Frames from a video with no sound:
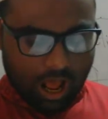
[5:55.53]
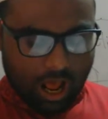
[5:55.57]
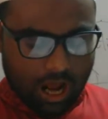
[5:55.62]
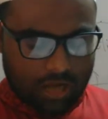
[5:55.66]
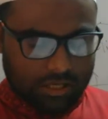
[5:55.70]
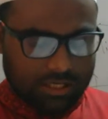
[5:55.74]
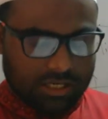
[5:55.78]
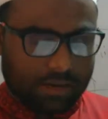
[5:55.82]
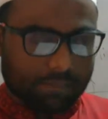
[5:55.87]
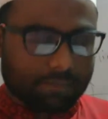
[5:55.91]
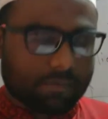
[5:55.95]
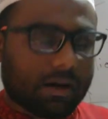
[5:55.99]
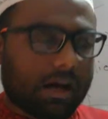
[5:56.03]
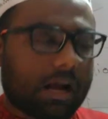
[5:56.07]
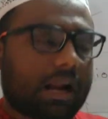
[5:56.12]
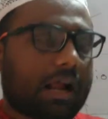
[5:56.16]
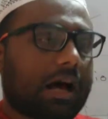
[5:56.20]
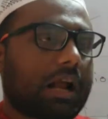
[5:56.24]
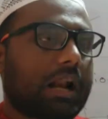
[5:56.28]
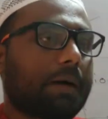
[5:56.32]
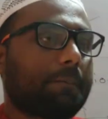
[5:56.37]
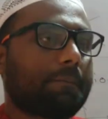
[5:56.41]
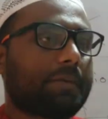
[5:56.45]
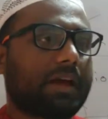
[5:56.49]
আর সাবকাল
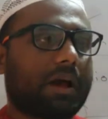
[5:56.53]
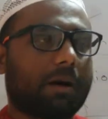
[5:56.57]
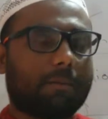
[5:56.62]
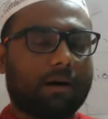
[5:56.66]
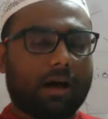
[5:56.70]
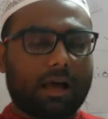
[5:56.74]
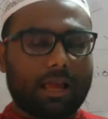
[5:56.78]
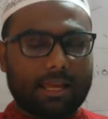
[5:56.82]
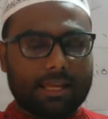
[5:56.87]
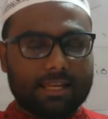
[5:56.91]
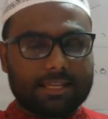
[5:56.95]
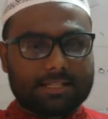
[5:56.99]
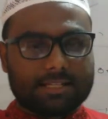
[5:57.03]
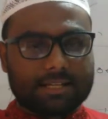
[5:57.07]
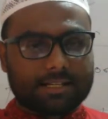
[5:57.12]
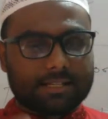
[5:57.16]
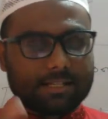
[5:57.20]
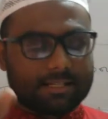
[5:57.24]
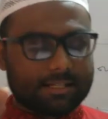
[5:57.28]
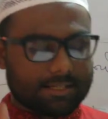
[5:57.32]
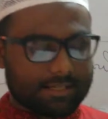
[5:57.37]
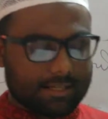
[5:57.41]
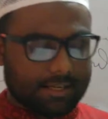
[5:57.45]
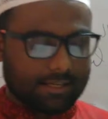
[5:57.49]
আলামিয়া বা
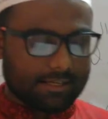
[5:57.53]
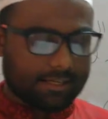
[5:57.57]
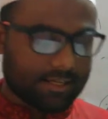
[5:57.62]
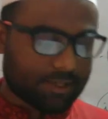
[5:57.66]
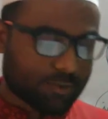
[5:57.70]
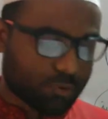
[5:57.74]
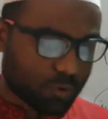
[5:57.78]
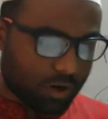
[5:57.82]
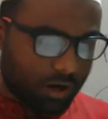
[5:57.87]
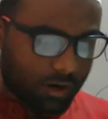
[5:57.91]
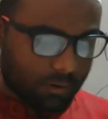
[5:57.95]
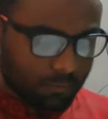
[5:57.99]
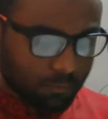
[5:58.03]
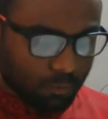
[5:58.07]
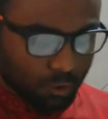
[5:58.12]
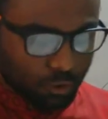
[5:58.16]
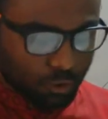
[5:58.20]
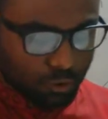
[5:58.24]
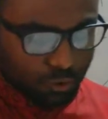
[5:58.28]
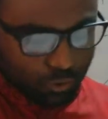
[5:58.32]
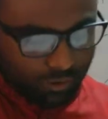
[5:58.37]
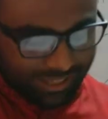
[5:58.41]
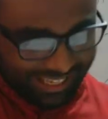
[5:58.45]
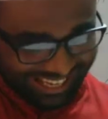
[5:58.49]
ইন্টারন্যাশনাল নেটওয়ার্ক
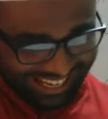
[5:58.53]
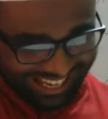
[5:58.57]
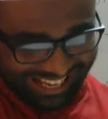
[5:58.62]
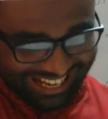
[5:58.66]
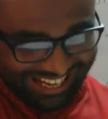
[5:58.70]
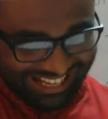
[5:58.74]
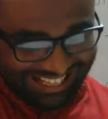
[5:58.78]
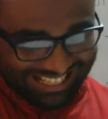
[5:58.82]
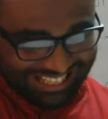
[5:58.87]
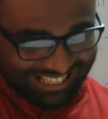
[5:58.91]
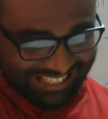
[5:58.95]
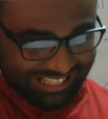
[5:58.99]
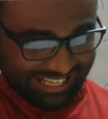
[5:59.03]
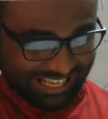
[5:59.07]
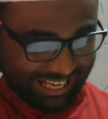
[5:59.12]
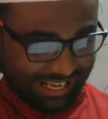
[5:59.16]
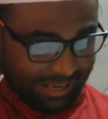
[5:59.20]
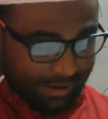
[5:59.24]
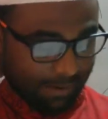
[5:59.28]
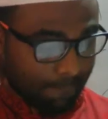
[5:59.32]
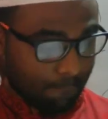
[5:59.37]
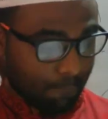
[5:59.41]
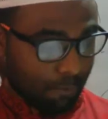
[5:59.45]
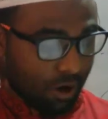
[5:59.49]
মূলত ইংরেজিতে
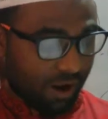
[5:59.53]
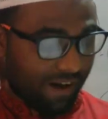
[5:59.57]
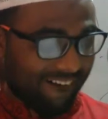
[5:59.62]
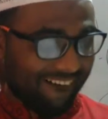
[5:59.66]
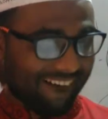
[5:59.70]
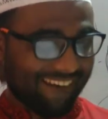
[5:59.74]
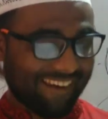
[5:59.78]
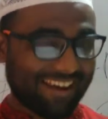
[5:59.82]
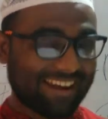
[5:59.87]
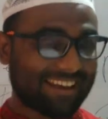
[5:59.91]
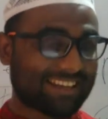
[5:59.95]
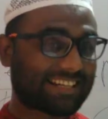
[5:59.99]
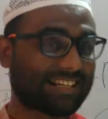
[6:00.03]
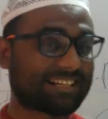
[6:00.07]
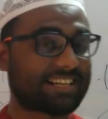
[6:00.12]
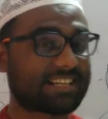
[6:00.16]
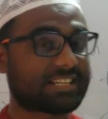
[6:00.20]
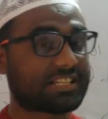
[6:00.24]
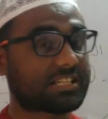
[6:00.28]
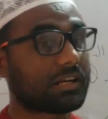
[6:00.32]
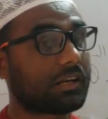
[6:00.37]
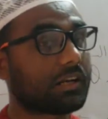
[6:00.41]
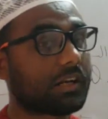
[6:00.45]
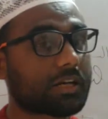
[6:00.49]
বলা হয়
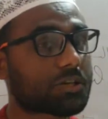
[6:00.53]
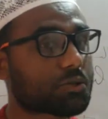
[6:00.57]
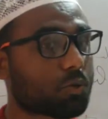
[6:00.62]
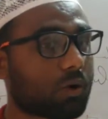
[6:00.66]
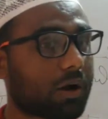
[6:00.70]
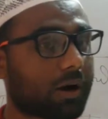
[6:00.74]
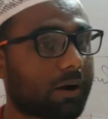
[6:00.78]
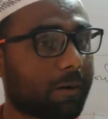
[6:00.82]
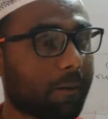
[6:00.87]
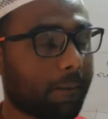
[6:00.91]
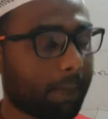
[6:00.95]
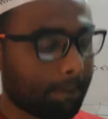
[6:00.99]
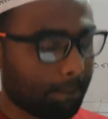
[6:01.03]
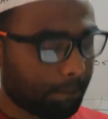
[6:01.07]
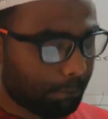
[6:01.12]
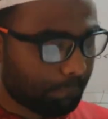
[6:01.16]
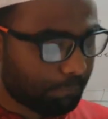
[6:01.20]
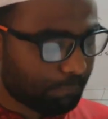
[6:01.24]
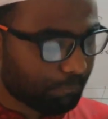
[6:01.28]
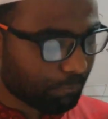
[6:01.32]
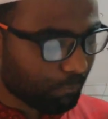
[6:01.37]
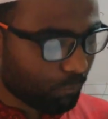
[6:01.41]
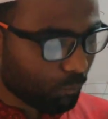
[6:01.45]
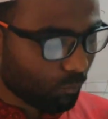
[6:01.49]
ইন্টারন্যাশনাল নেটওয়ার্ক
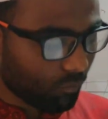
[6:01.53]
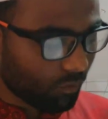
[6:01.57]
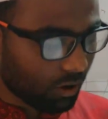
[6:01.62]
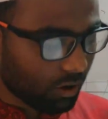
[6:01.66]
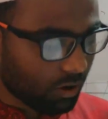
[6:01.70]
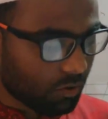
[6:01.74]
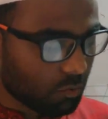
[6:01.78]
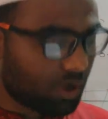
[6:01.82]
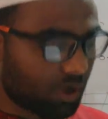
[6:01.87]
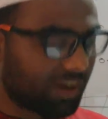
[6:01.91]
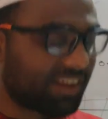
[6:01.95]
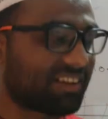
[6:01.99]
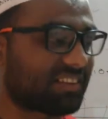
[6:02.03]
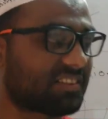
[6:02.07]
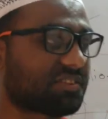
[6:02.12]
ওয়াহিয়া